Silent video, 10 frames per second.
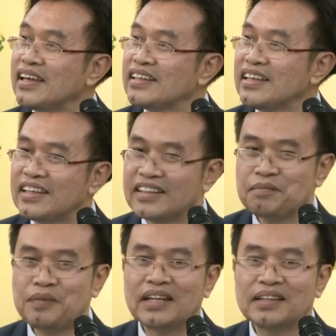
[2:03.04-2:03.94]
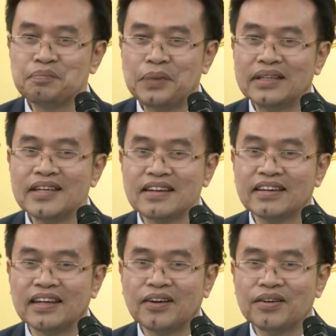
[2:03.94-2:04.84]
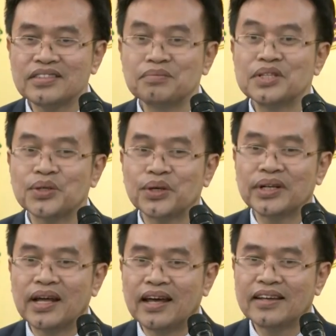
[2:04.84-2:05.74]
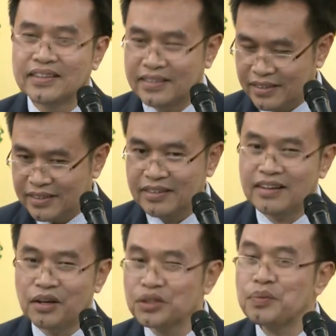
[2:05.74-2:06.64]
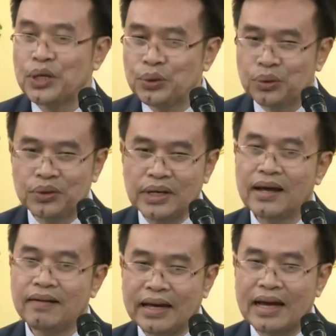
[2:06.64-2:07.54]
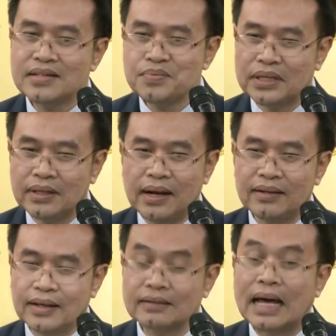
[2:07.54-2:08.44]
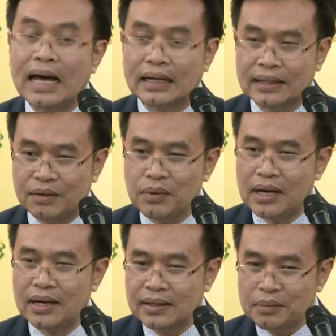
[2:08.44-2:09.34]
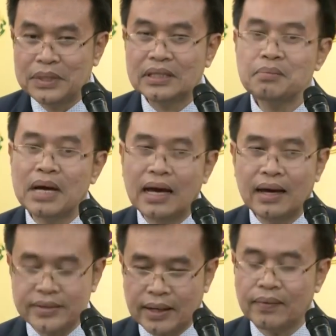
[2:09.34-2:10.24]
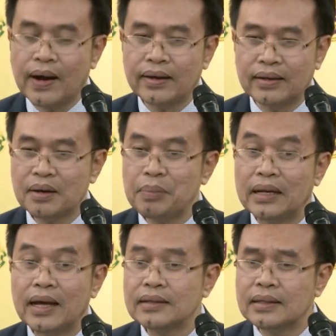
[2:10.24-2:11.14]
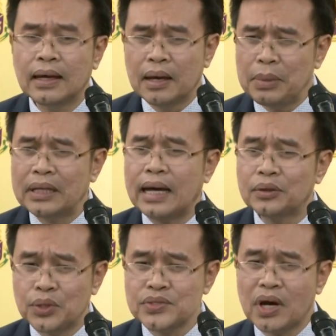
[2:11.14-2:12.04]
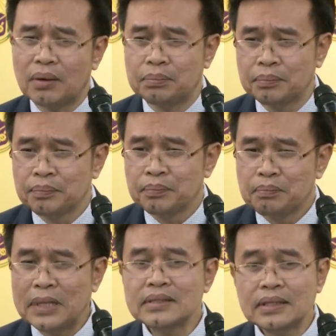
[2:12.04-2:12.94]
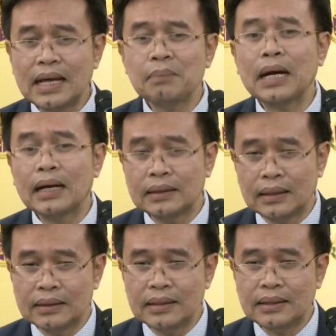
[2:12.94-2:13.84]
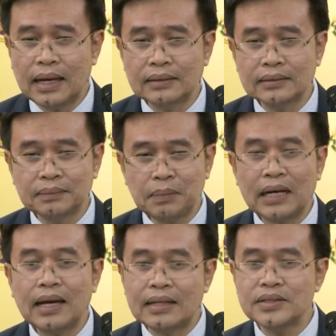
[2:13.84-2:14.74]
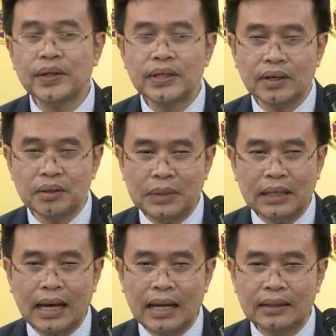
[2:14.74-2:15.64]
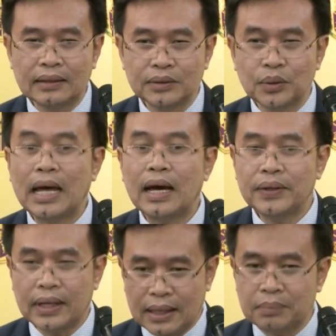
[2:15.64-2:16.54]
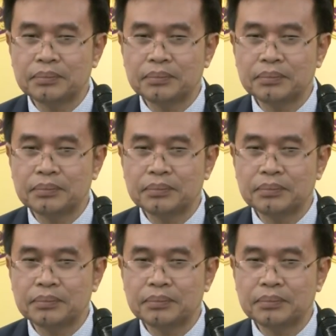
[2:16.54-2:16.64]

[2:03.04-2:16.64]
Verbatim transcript: ที่เป็นเป็นที่สังเกตของสื่อมวลชนนะก็เราไปดูนะรายการทรัพย์สินต่างๆนะว่ามีที่มาอย่างไรนี่ก็เป็นหน้าที่เป็นการตรวจสอบบัญชีตามปกติที่ทางพนักงานเจ้าหน้าที่ก็ดำเนินการอยู่แล้วนะครับ